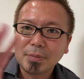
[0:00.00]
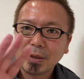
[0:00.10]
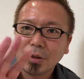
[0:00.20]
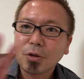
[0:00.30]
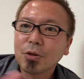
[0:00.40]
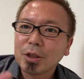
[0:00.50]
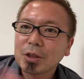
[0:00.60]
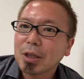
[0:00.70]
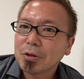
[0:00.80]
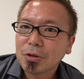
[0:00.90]
いろいろね
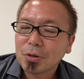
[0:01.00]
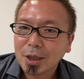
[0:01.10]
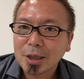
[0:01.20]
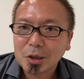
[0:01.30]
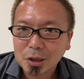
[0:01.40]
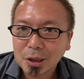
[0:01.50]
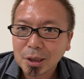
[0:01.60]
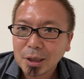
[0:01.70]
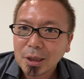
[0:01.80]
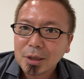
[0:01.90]
違う状態だし
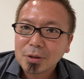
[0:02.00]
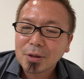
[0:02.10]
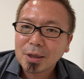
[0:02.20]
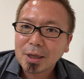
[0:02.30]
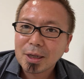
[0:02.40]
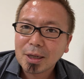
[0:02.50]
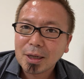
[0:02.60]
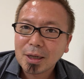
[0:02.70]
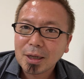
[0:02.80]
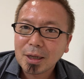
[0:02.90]
それか
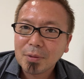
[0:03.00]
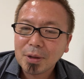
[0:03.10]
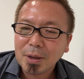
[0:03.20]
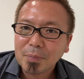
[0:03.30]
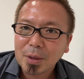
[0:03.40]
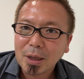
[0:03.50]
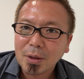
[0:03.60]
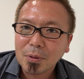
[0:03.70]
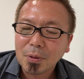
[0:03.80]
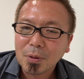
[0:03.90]
らね
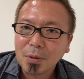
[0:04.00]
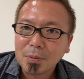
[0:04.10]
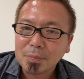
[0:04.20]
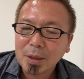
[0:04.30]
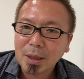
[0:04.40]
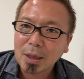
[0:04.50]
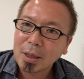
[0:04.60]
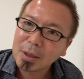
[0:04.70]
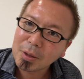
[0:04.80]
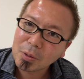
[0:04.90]
あの、まあ、
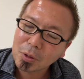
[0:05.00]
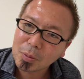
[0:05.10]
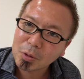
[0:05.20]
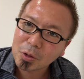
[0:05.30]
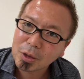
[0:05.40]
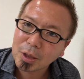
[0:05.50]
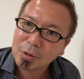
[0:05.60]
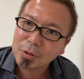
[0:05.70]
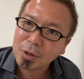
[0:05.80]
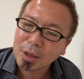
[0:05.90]
考えてることも違
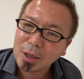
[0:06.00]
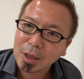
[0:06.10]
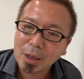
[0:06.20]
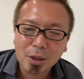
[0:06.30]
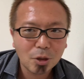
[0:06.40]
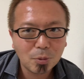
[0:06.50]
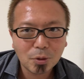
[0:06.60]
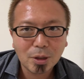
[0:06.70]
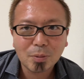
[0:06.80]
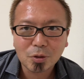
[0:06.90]
うそれから抱えてる
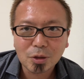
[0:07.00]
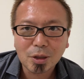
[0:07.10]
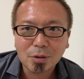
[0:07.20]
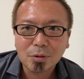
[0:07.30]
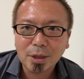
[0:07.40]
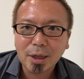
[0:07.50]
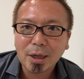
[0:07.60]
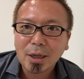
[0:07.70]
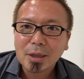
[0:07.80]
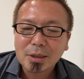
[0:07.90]
問題も違うで
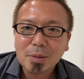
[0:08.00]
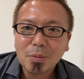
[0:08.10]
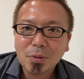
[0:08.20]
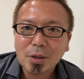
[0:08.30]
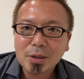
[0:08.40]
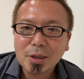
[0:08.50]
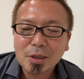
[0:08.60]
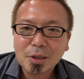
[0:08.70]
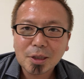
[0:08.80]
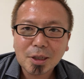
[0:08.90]
全部同じ形
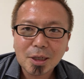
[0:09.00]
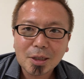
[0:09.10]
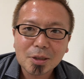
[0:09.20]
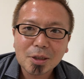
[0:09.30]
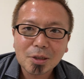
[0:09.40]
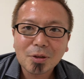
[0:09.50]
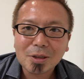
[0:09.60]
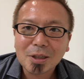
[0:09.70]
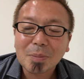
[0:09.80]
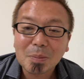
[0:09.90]
式で解決できるかっ
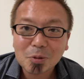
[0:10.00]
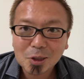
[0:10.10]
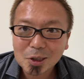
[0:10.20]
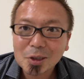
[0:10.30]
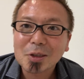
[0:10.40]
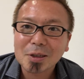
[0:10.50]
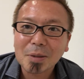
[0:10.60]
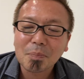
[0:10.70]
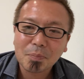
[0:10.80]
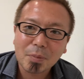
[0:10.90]
てやっぱ難しいんです
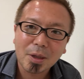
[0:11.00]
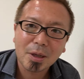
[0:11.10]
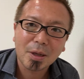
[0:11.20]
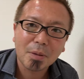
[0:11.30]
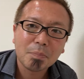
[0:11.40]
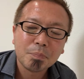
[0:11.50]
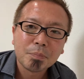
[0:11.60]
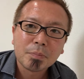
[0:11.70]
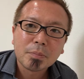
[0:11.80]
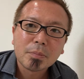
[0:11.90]
ね。で
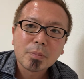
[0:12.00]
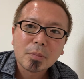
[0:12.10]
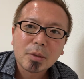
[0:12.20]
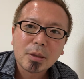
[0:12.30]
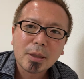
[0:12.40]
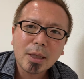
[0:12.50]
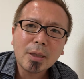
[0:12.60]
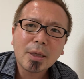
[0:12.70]
でなん